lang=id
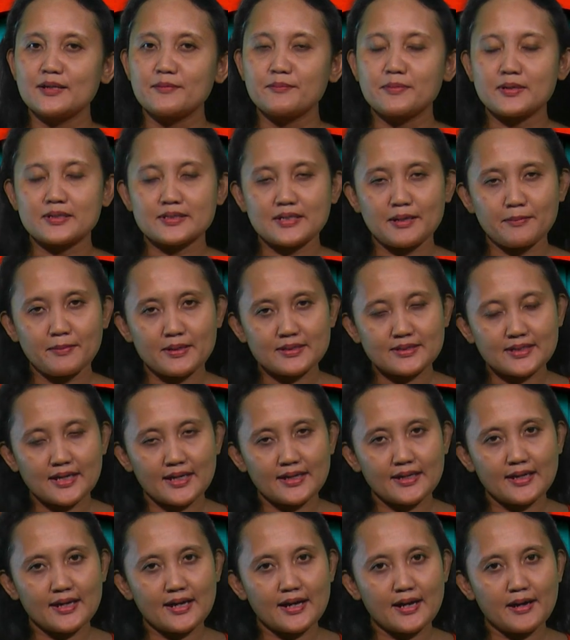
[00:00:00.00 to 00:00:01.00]
bersama
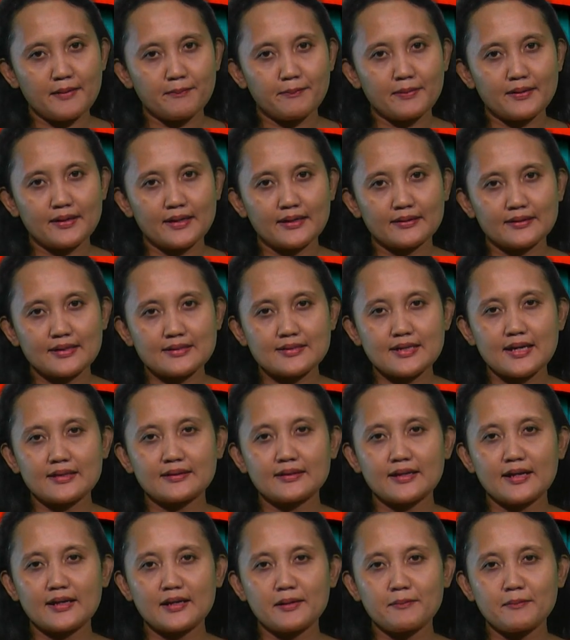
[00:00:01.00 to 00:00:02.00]
saya, Pendeta
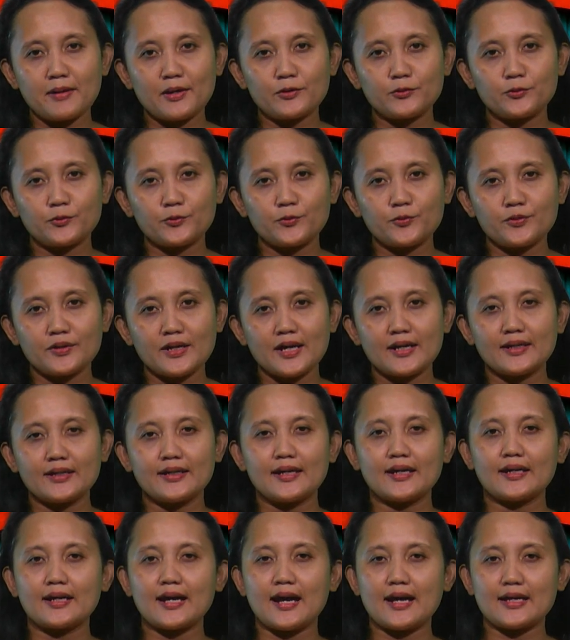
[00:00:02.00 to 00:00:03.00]
Santiani Manurung dari
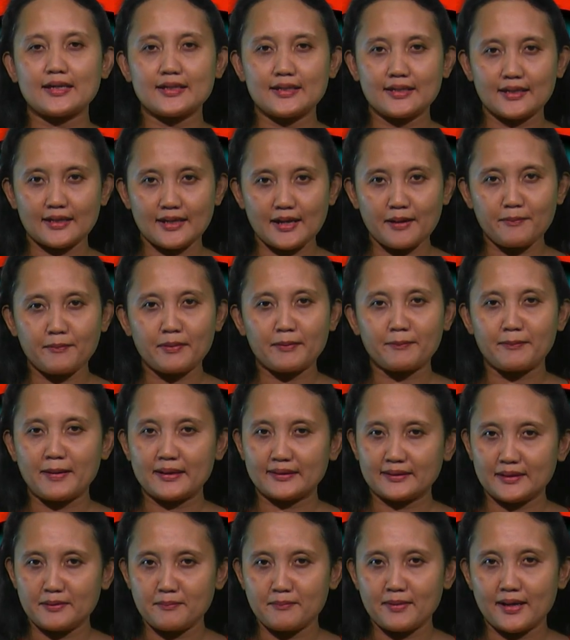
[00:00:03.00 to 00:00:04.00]
GKI Geria
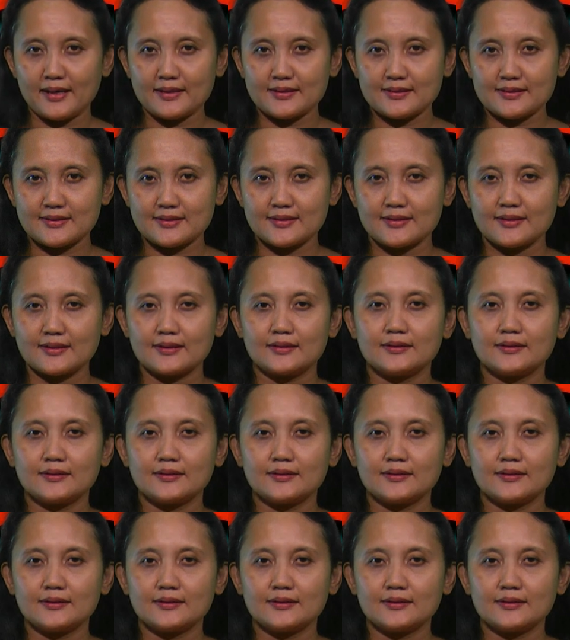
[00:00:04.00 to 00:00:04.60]
Merpati Mas.